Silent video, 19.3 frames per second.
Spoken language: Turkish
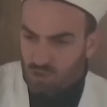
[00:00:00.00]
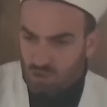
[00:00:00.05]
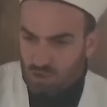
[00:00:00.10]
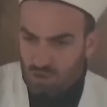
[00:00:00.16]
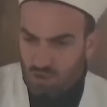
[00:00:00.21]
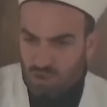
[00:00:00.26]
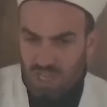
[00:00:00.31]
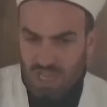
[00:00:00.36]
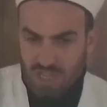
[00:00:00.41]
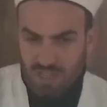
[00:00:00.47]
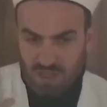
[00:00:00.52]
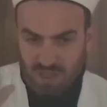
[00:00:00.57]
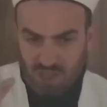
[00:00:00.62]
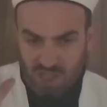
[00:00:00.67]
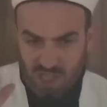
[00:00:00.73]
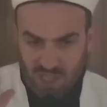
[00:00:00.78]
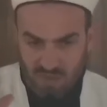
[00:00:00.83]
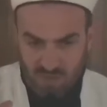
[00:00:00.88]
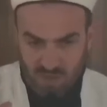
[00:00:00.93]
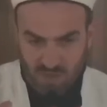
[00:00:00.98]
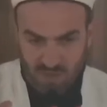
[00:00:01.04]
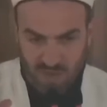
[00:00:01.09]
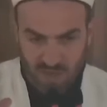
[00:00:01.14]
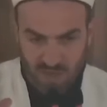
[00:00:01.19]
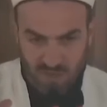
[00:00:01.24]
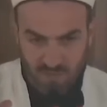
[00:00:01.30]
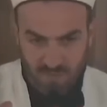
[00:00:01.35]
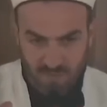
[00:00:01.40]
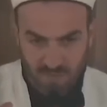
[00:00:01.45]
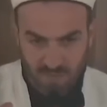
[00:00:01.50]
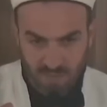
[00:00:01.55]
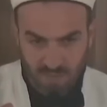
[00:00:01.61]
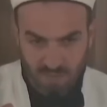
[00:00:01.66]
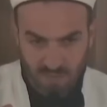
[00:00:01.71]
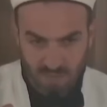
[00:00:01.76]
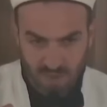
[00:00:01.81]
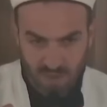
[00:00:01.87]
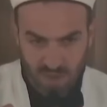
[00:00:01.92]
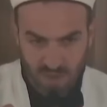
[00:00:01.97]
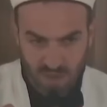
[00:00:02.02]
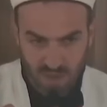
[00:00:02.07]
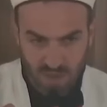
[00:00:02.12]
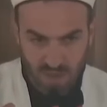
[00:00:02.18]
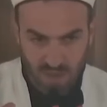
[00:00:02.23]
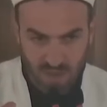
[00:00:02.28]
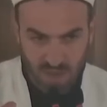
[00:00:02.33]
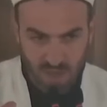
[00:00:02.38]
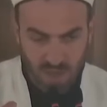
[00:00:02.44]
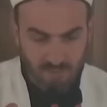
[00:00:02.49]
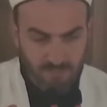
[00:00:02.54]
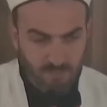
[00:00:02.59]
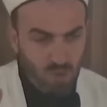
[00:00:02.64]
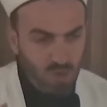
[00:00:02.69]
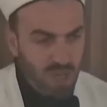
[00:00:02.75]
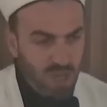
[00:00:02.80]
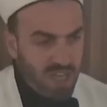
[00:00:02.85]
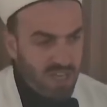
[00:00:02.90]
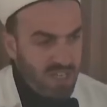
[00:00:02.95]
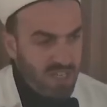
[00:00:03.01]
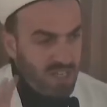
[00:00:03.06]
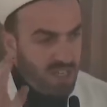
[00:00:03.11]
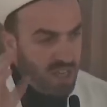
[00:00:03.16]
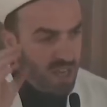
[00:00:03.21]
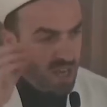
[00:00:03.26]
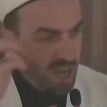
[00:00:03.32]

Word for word: sürü yanlışlarımız var. Bunları